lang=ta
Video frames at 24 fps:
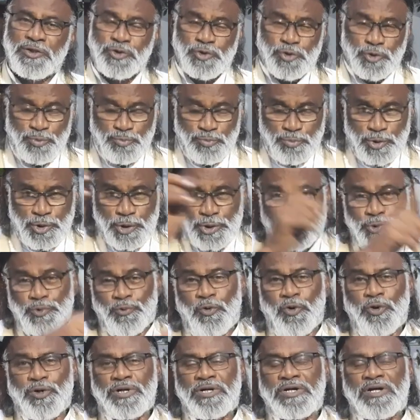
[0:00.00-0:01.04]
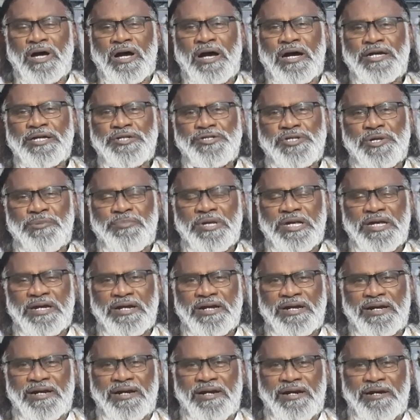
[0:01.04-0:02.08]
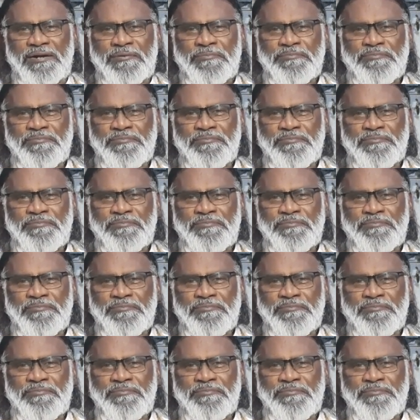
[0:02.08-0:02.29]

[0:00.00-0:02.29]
துன்புறுத்துவோருக்காக ஜெபியுங்கள்